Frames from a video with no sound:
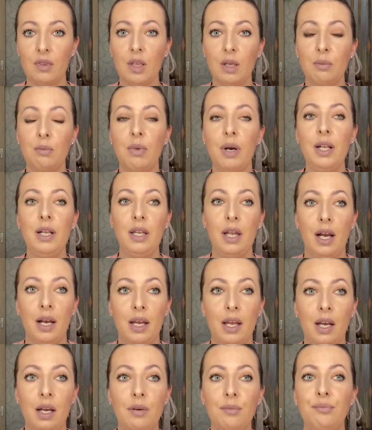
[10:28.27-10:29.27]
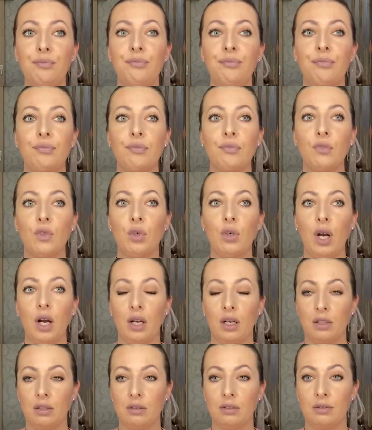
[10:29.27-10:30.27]
больная, ну
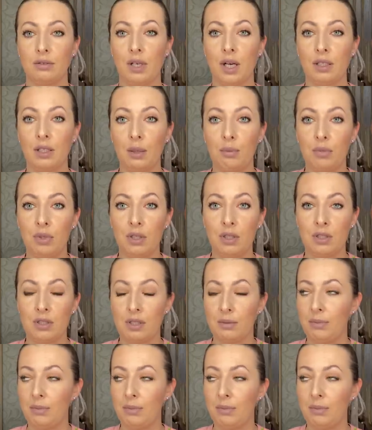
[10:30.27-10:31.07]
как, когда был,